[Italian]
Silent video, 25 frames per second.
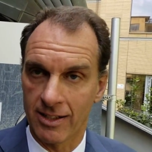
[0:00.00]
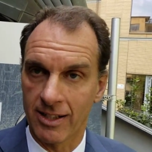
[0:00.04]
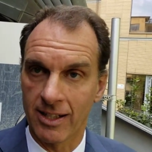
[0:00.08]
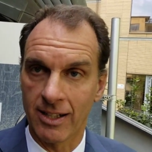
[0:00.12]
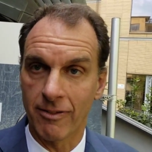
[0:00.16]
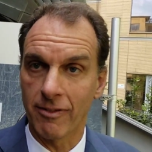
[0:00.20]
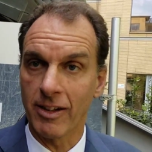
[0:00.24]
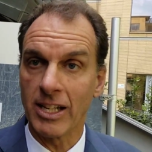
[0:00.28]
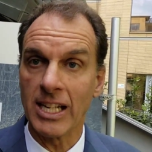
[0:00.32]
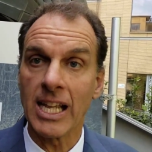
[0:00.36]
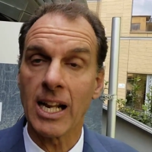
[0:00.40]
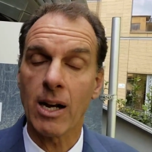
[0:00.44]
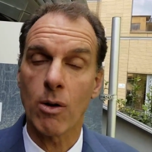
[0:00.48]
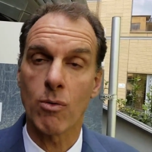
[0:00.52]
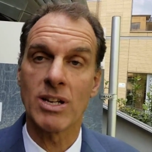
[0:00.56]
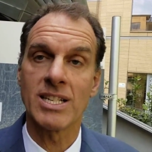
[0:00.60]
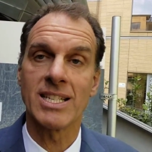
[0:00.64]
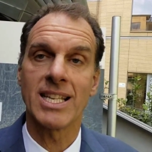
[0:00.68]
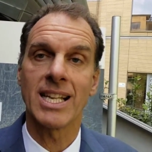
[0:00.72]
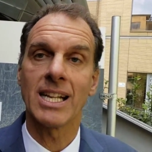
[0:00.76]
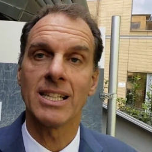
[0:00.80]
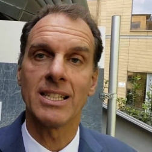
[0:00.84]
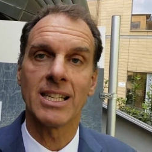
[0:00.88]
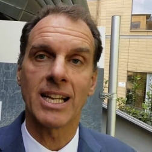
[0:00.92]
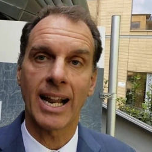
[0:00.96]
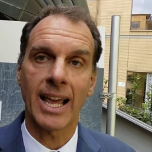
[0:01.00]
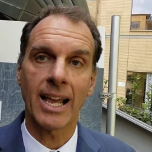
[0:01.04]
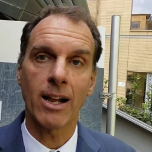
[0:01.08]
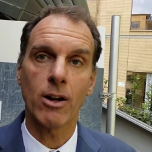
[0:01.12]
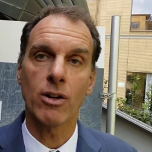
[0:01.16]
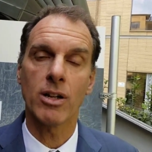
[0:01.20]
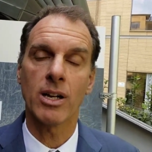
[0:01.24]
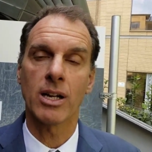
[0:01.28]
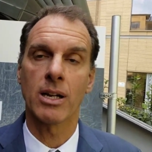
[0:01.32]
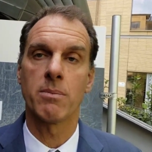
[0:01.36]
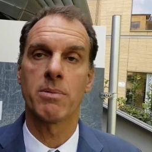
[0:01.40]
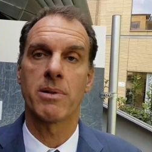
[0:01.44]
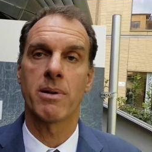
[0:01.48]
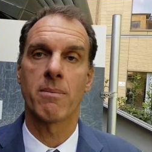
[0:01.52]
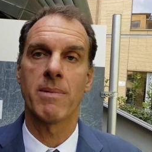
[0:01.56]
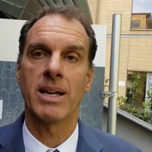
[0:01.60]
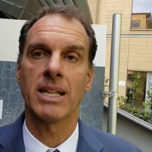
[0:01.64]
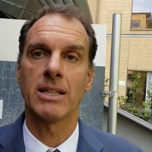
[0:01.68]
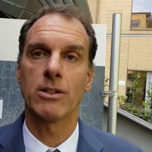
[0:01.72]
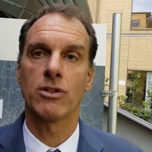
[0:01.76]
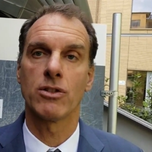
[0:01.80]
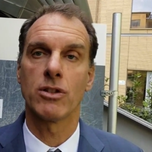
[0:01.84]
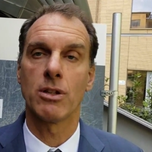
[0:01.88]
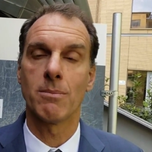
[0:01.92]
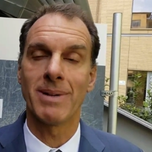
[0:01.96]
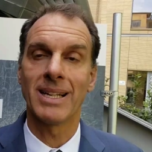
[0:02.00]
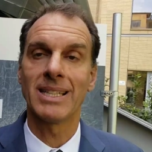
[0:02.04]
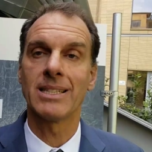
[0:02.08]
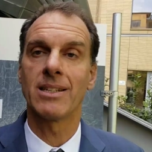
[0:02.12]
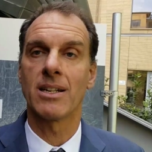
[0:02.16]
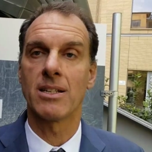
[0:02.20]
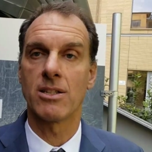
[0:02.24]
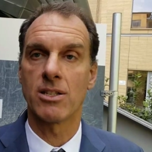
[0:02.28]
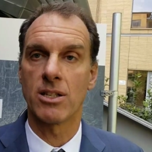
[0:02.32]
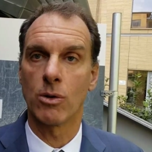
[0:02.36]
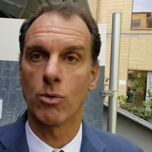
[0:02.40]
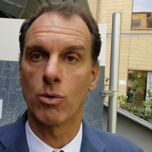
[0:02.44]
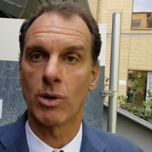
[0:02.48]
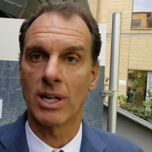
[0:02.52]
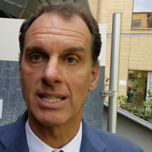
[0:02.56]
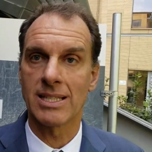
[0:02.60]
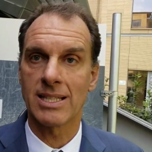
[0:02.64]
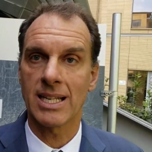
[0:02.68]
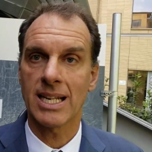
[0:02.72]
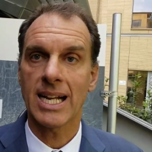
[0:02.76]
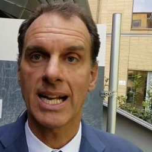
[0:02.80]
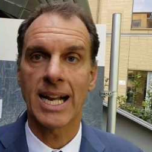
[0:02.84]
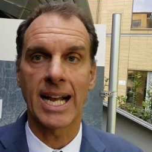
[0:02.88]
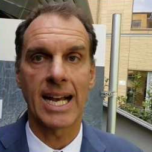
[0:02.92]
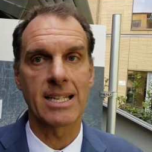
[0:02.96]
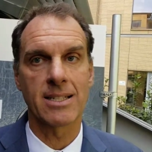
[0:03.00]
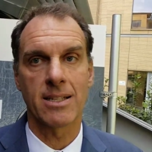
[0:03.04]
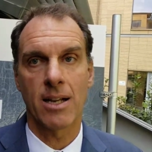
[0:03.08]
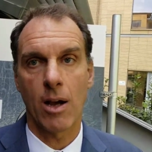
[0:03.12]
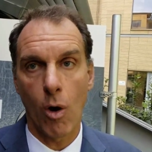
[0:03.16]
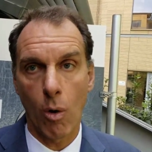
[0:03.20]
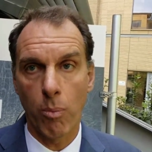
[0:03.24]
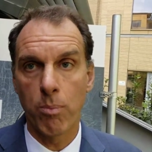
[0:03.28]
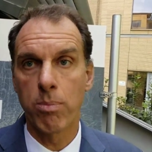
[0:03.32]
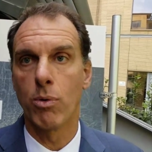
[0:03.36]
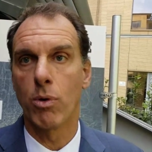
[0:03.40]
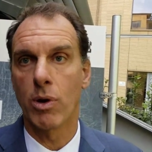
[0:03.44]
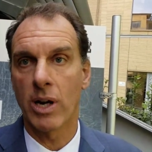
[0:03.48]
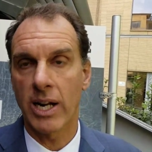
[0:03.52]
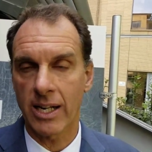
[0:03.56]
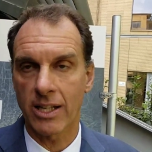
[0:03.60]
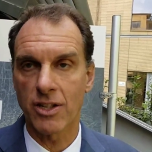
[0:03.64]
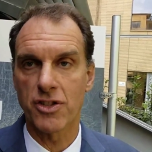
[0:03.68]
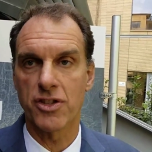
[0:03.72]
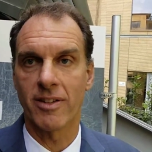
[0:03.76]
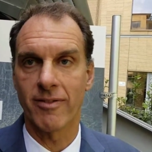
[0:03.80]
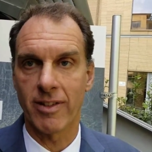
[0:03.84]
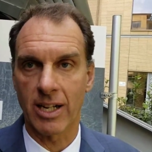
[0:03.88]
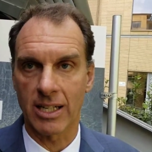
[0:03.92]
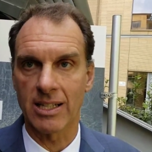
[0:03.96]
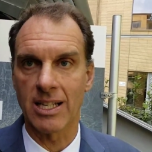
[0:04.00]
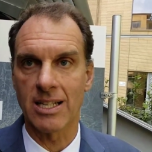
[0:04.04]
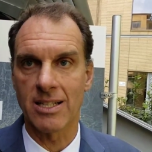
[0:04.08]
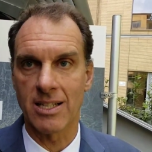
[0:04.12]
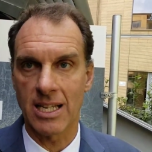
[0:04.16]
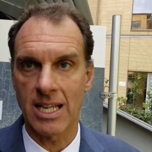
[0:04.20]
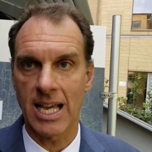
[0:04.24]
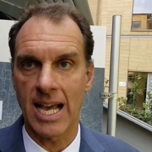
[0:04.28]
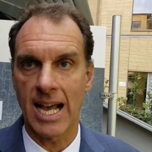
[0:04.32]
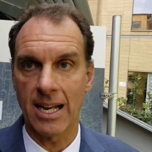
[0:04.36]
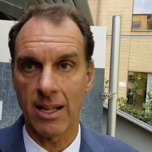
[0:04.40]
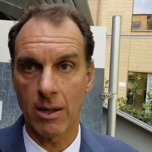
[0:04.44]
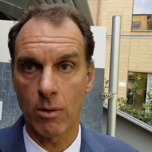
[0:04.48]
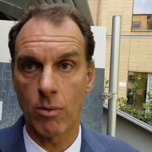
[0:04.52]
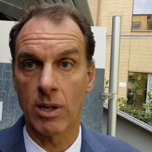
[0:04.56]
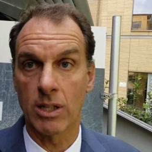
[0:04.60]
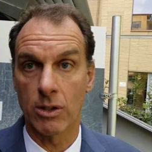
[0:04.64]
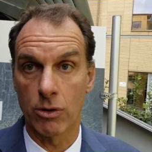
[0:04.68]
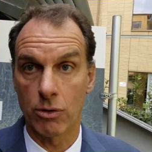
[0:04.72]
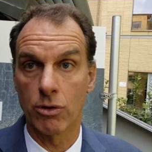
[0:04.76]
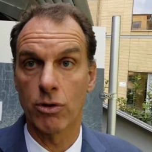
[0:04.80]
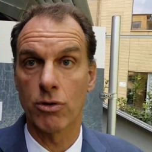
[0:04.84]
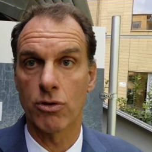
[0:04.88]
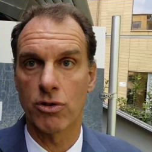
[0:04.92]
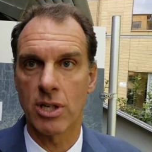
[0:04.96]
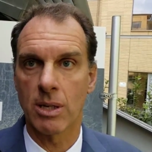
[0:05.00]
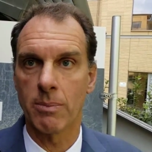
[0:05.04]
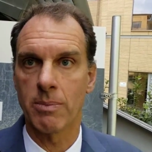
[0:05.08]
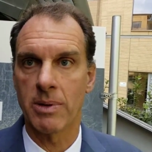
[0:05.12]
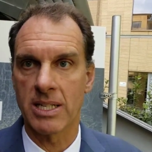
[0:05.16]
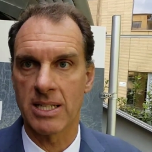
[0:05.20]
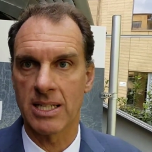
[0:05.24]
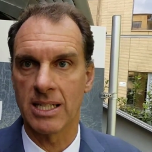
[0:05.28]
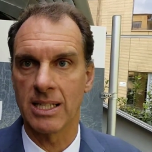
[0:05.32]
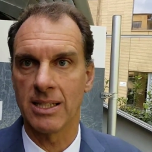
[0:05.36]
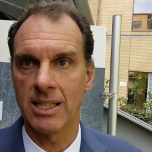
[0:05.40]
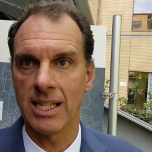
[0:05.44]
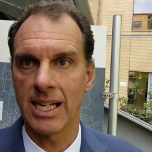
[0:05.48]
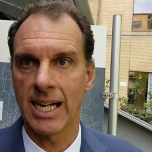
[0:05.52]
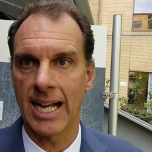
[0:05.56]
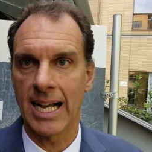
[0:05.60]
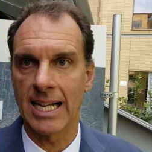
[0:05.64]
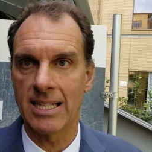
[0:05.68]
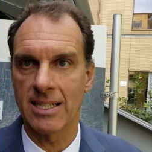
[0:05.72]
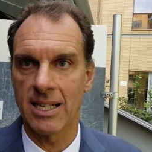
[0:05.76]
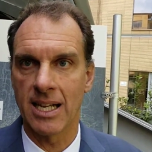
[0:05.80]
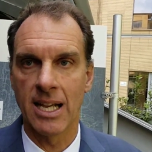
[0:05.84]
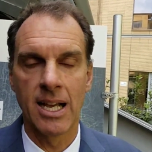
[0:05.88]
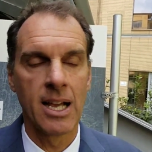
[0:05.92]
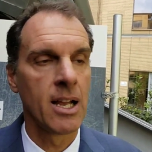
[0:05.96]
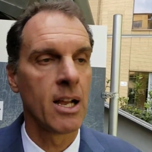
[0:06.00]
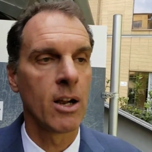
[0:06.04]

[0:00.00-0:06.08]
definire una serie di regole che permettono di mettere in sicurezza la casa oppure ricevere dei segnali quando non si è presenti in casa